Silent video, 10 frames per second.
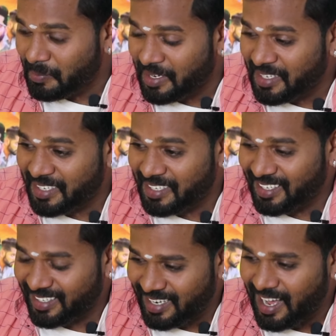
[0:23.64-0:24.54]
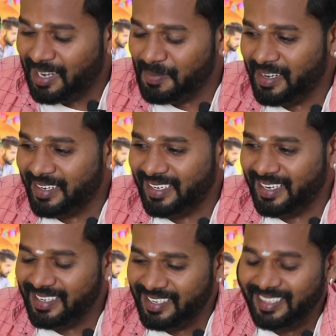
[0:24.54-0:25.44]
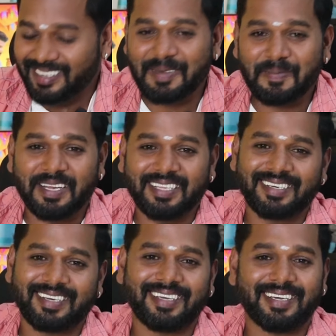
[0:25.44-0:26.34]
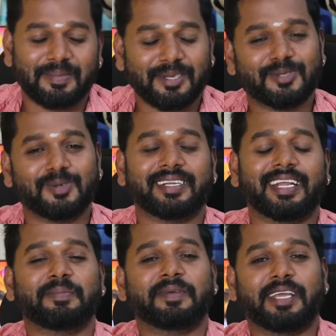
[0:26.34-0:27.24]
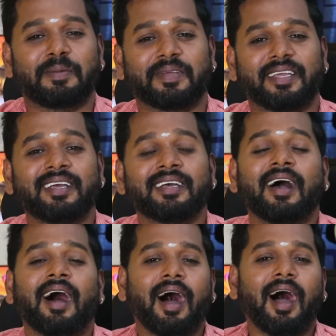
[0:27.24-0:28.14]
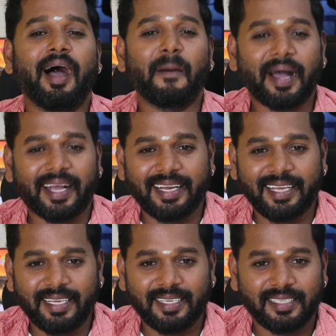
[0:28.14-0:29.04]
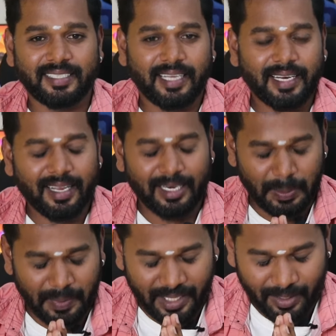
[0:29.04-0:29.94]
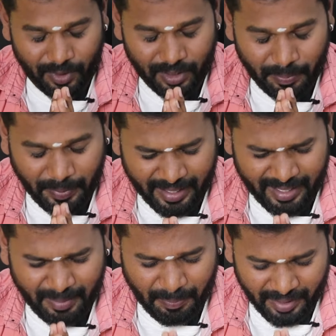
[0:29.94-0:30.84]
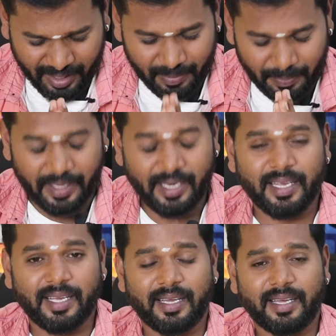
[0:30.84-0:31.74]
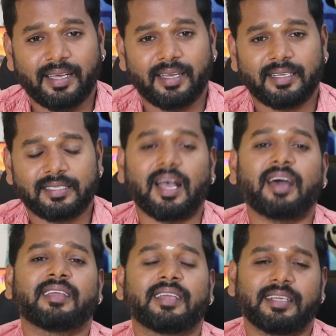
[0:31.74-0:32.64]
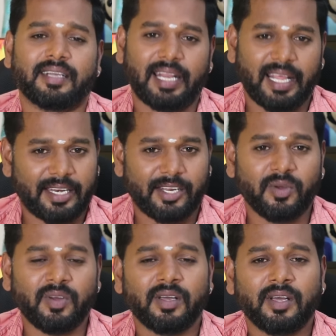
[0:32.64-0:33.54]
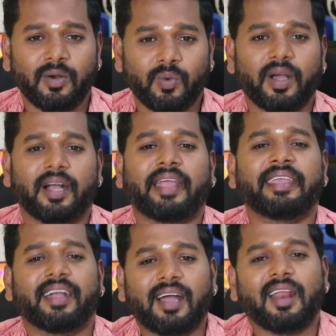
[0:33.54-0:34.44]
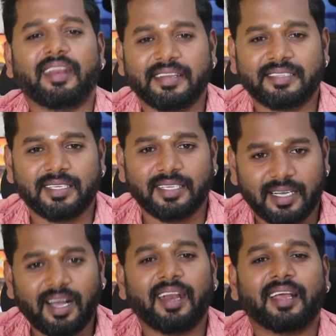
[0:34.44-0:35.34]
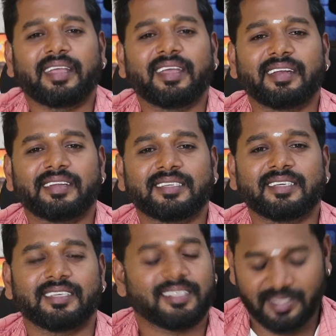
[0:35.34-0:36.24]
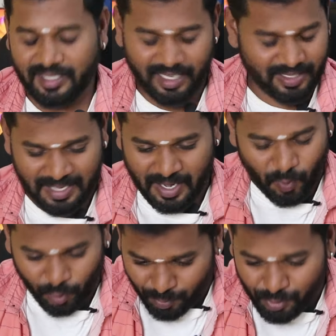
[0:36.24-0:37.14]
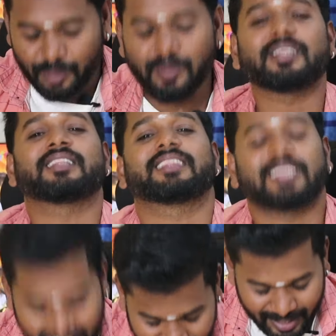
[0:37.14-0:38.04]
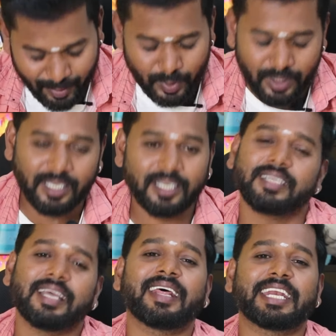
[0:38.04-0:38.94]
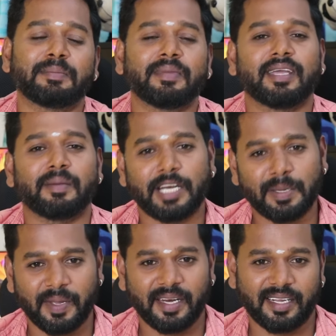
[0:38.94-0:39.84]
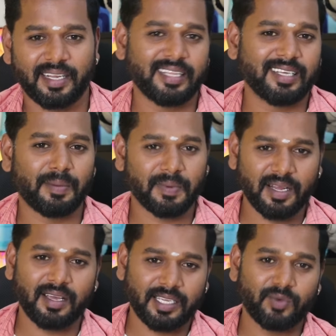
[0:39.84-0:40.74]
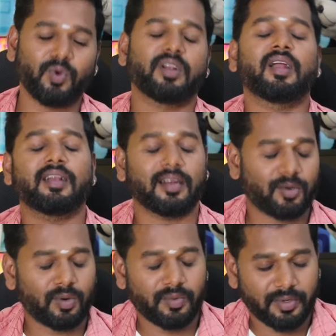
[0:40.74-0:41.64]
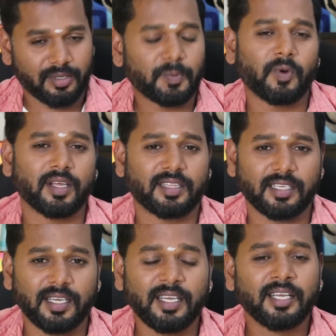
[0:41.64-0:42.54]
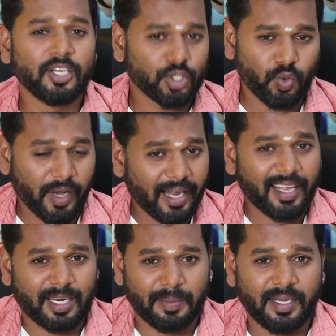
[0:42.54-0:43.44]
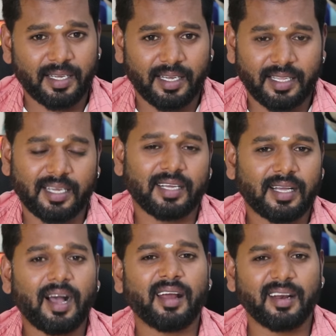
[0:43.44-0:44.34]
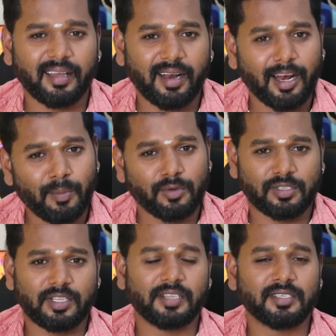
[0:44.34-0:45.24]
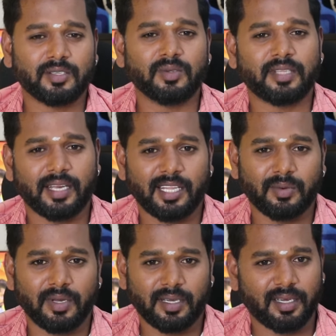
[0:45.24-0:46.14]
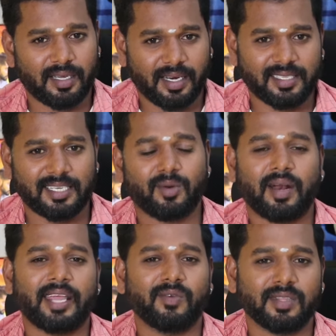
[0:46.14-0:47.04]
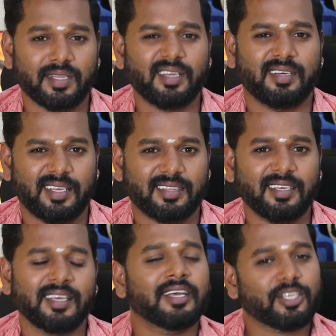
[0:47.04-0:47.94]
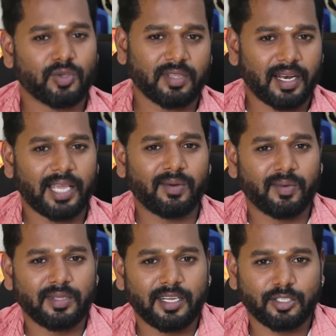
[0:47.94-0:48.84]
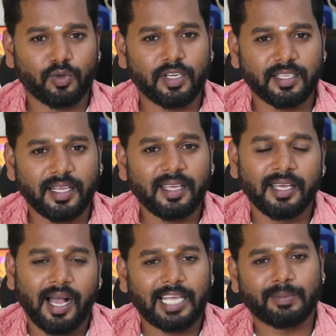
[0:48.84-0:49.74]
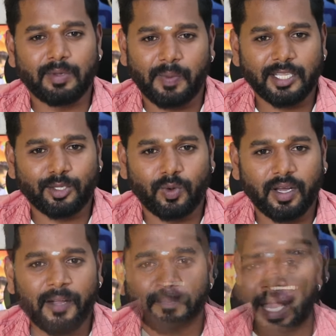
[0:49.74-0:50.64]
மயிறு நாங்கள் மறக்கல நீ தாண்டா மறந்துட்ட அப்படின்னு சொல்லிட்டு எல்லாருமே கேட்பீங்க மக்களே எல்லாருக்குமே ஒரு பெரிய பெரிய பெரிய சாரி கேட்டுக்கிற எல்லார்ட்டையும் உங்கள் கையை காலை நினச்சி காலை கையாக நினச்சி இல்லை ஒட்டு மொத்தமாக அந்த தரையில் விழுந்து எல்லாத்தையுமே மன்னிப்பு கேட்டுக்கிறேன் எதுக்கு அப்படின்னா இவ்வளோ நாள் நான் ட்ரோல் வீடியோஸ் போடாததுக்கு ஸோ உங்கள் எல்லாருக்குமே அதுக்கான காரணங்கள் ஆல்மோஸ்ட் தெரிஞ்சிருக்கும் தெரியாதவங்களுக்கு ரீசெண்டாக ஒரு லைவ் வந்தேன் நேற்று ஸோ அந்த லைவில் வந்து நான் சொல்லியிருந்தேன் அதை போய் பார்த்துக்கோங்க